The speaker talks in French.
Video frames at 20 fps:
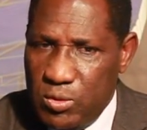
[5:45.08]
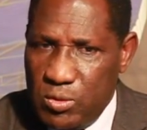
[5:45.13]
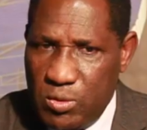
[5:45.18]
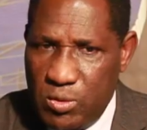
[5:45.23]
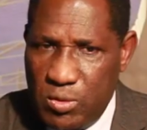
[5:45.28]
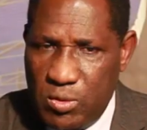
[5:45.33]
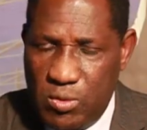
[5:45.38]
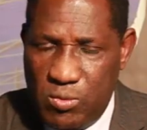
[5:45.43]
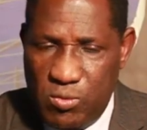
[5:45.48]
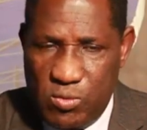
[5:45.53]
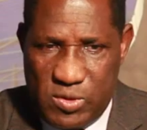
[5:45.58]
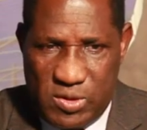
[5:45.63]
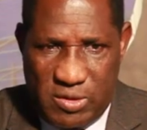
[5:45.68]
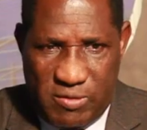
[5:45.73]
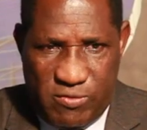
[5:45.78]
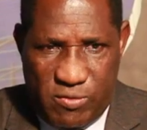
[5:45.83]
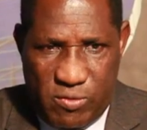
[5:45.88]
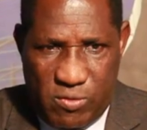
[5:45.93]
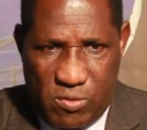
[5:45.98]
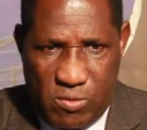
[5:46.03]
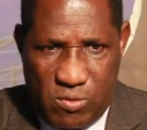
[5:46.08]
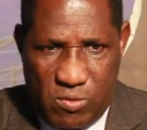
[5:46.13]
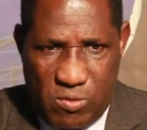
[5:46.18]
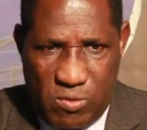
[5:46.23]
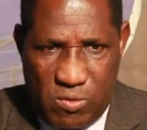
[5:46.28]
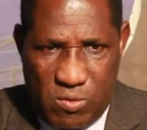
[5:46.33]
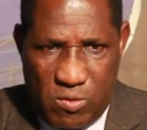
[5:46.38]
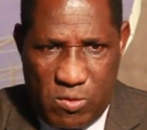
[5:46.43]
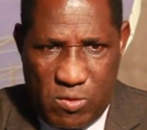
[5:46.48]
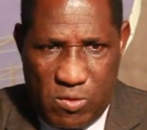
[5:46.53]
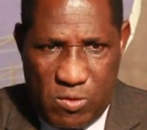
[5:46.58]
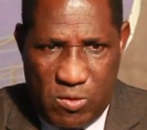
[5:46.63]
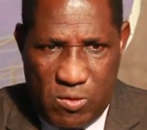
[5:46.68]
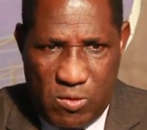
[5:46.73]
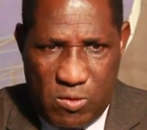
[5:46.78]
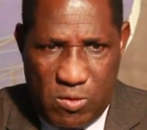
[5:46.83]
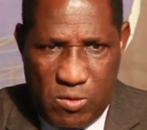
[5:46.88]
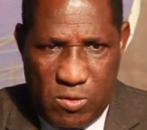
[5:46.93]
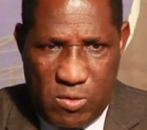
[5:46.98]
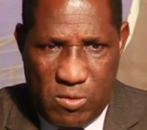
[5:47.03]
euh, nous avons
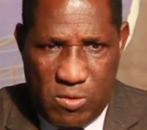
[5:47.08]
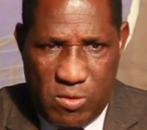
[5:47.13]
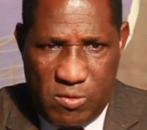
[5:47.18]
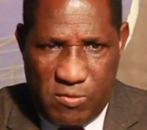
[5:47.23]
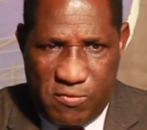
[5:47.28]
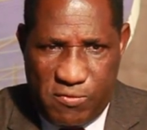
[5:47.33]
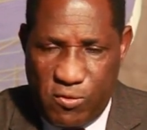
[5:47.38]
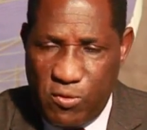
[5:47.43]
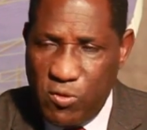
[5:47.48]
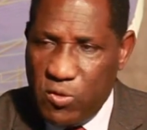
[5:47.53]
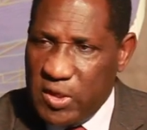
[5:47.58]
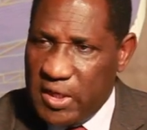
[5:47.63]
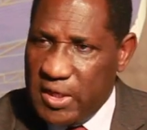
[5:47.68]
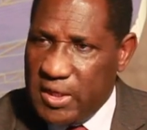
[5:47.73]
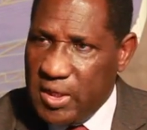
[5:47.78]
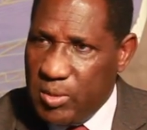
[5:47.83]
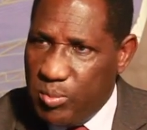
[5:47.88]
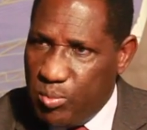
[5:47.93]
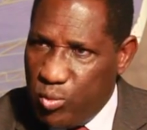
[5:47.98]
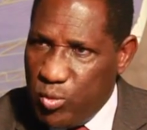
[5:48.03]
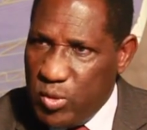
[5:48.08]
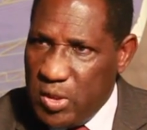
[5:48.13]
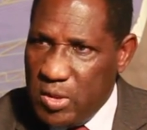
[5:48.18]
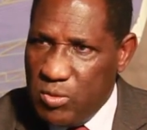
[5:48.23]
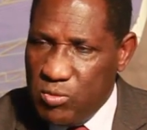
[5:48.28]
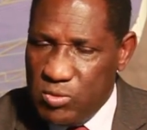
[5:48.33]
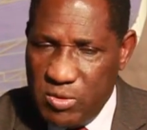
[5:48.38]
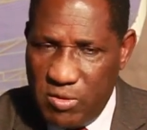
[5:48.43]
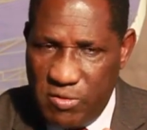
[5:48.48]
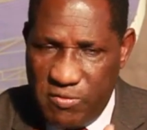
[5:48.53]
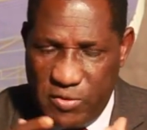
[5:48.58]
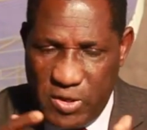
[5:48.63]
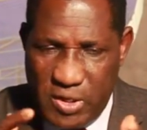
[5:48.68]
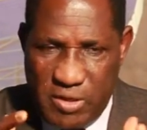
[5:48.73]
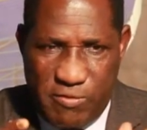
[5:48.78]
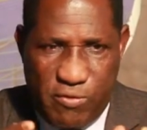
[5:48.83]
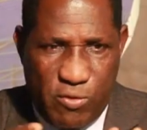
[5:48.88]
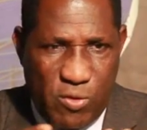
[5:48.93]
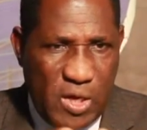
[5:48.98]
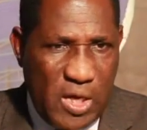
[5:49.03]
euh, forêt des puits, nous avons fait des
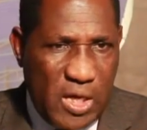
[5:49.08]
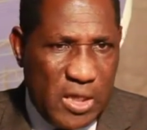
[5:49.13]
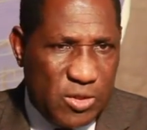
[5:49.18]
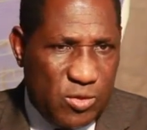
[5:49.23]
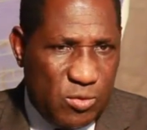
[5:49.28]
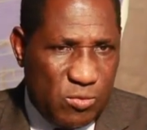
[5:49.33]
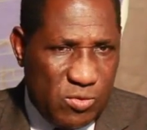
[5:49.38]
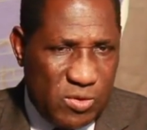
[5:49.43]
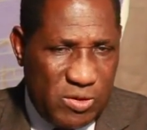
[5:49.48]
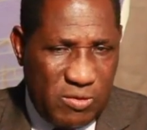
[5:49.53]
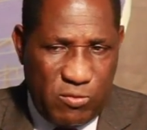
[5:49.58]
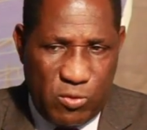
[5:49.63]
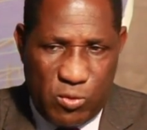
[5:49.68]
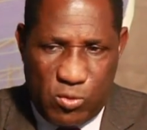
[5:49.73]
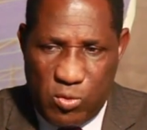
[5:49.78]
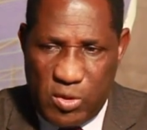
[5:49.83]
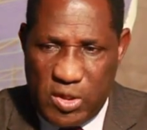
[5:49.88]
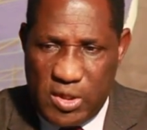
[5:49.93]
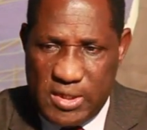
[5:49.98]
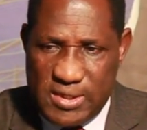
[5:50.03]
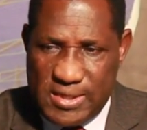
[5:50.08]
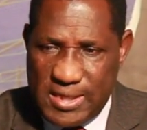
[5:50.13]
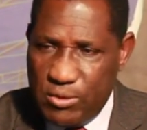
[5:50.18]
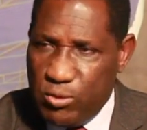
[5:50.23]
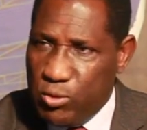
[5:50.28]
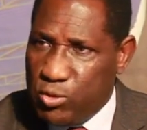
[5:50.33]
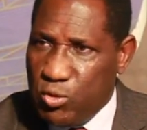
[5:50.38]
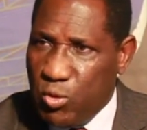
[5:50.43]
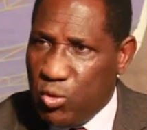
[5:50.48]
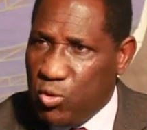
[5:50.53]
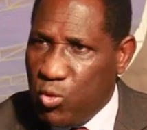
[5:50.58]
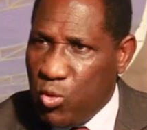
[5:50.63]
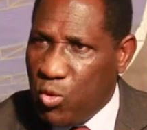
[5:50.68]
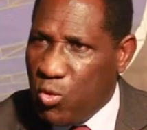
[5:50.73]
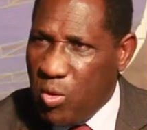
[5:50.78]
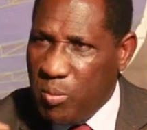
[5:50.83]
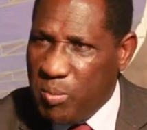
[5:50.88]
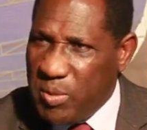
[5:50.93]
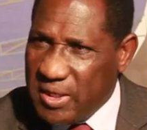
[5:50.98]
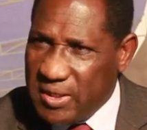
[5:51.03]
forages, nous avons donné des adductions d'eau
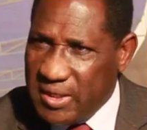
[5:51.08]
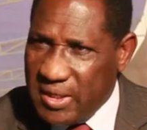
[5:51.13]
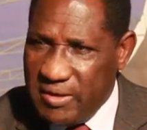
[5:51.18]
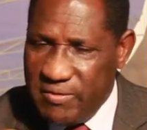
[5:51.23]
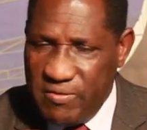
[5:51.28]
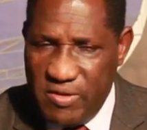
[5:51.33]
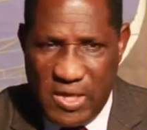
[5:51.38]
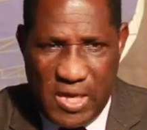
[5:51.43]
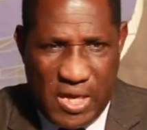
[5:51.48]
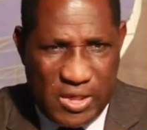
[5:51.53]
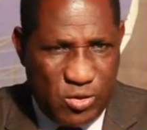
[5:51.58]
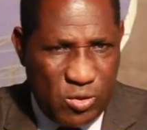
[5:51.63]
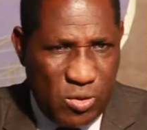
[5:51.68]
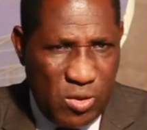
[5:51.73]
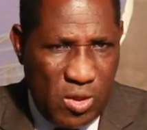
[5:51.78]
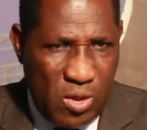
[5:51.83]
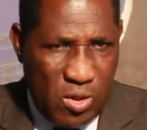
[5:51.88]
complètes à des villages,